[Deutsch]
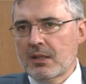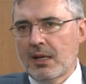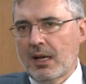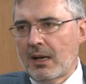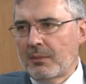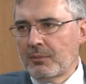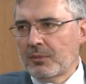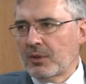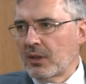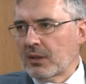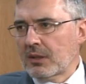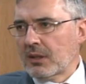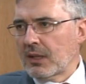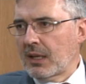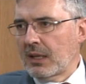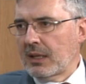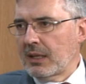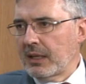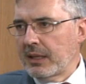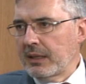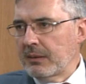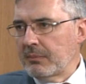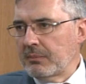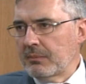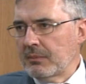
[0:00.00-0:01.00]
haben dort kein
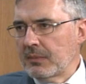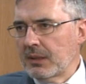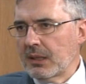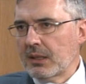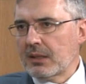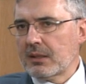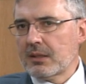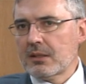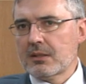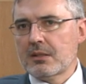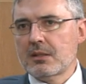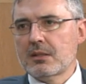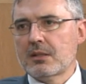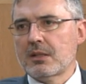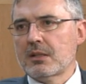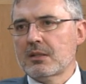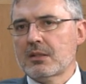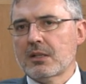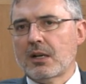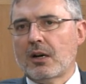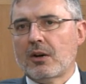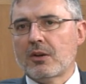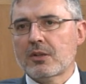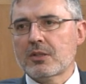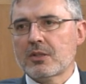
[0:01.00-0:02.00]
Leben mehr. Das ist
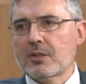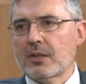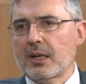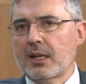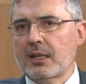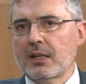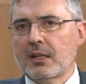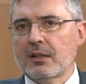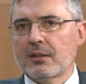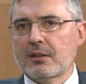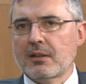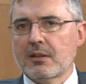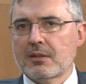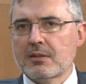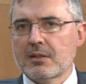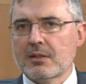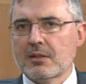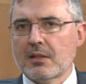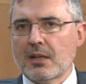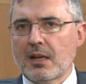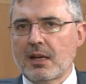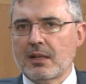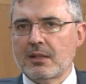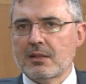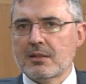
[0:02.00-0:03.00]
also auch so eine,
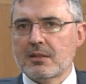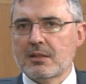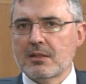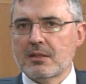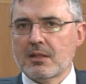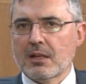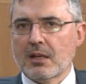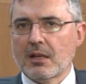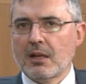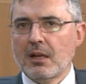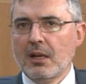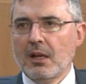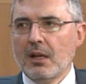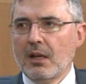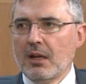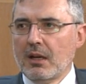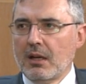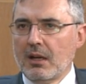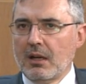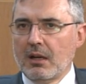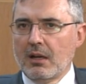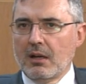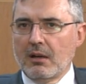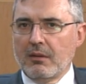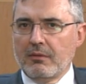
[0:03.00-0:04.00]
das, eines dieser
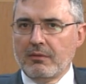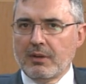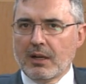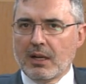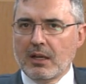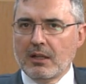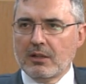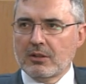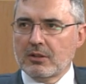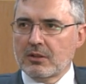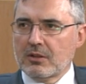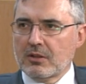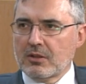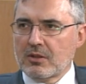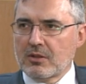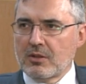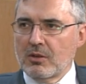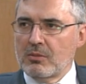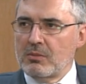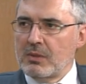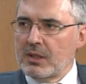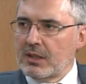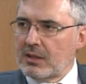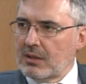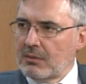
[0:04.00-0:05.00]
äh, wirklich
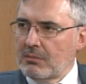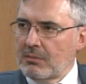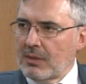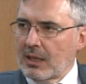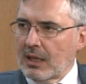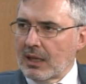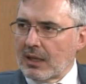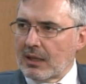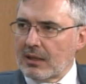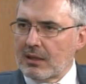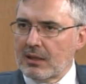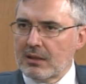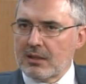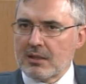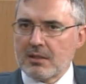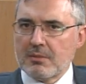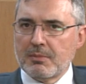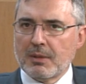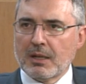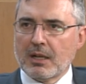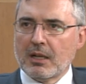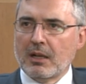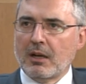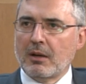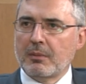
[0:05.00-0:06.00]
dümmlichen Märchen, dass
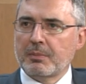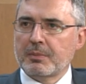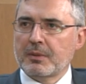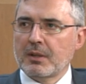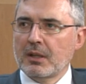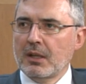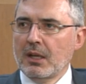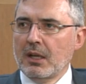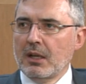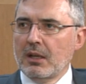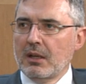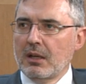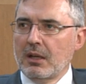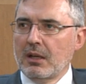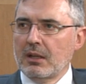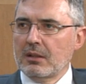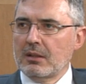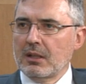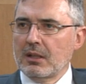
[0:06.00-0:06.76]
man glaubt, äh, die